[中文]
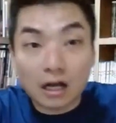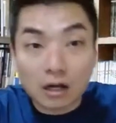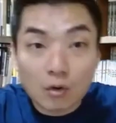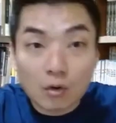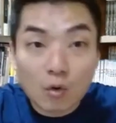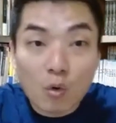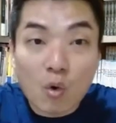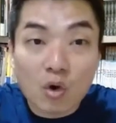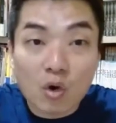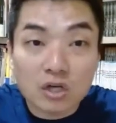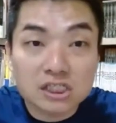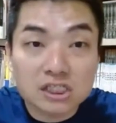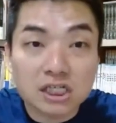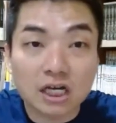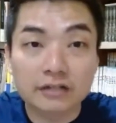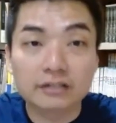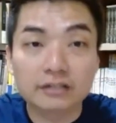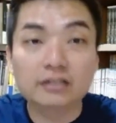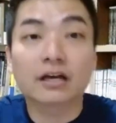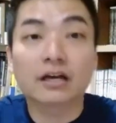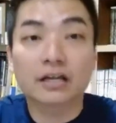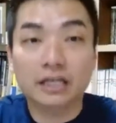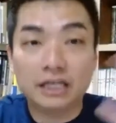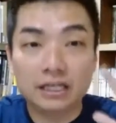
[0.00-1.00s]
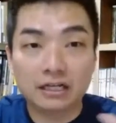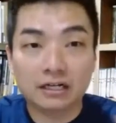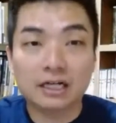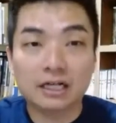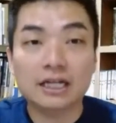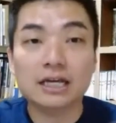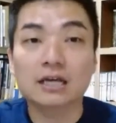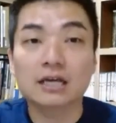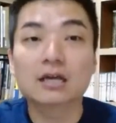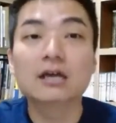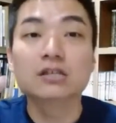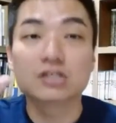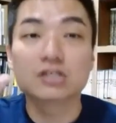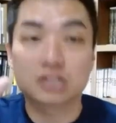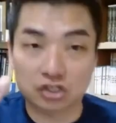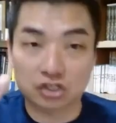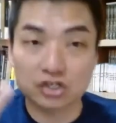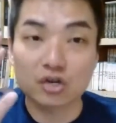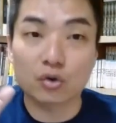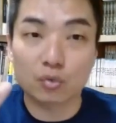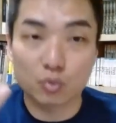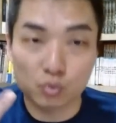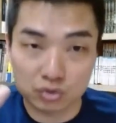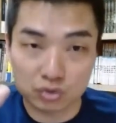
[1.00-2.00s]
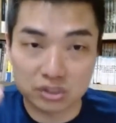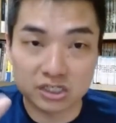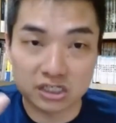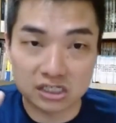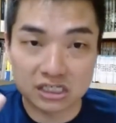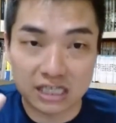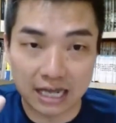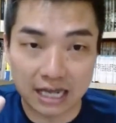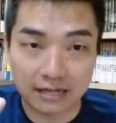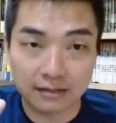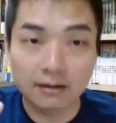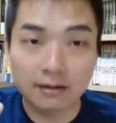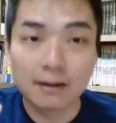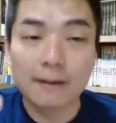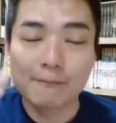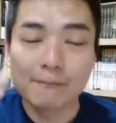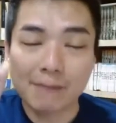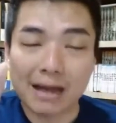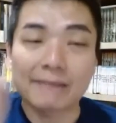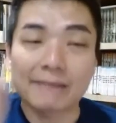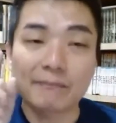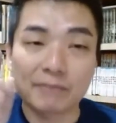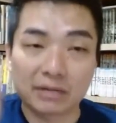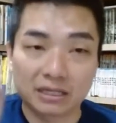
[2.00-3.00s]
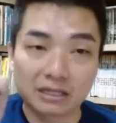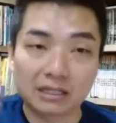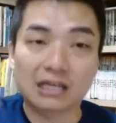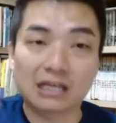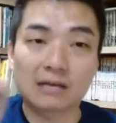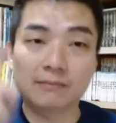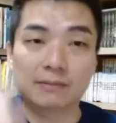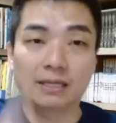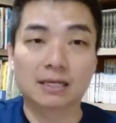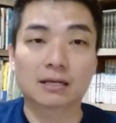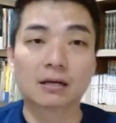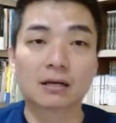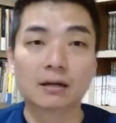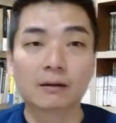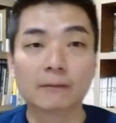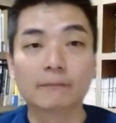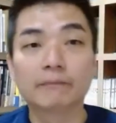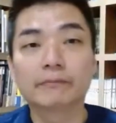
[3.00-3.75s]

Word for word: 个过程的盈利只有五十仙。卖本地米，